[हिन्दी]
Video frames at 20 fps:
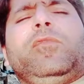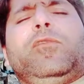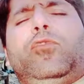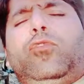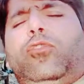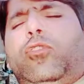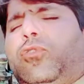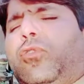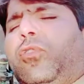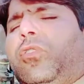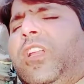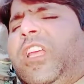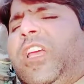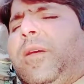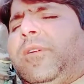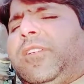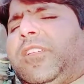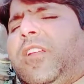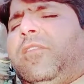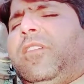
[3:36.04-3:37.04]
तो छोटी है
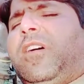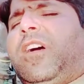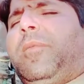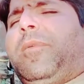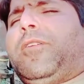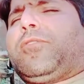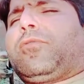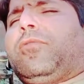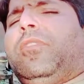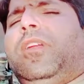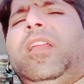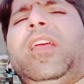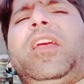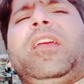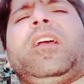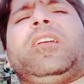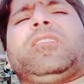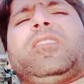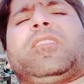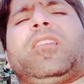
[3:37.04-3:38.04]
माशा मतलब वहाँ मैं इसको नहीं लेके
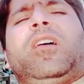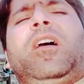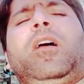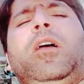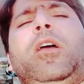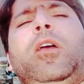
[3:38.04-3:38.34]
जा सकता